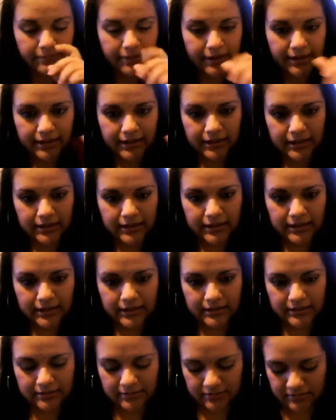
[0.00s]
para
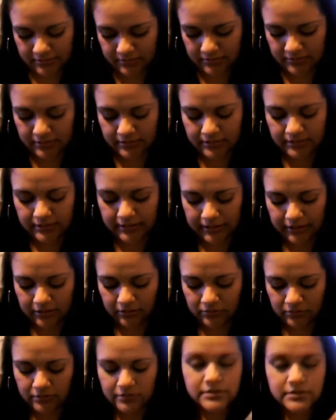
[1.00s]
que la
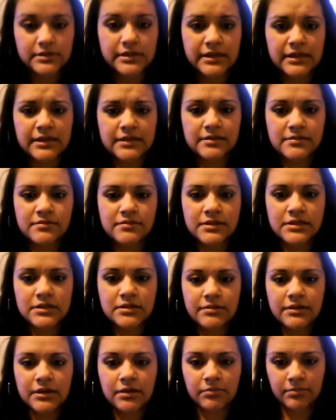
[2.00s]
conozcan. Es una
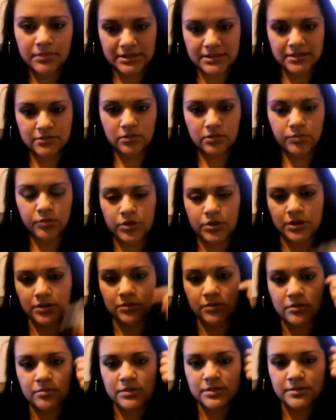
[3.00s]
chava que me ha estado
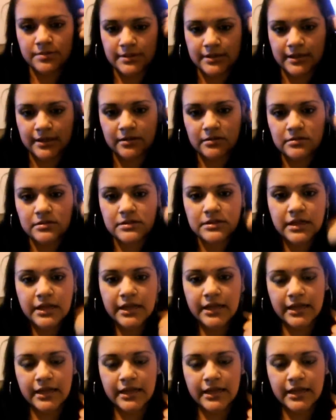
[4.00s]
apoyando en mis videos.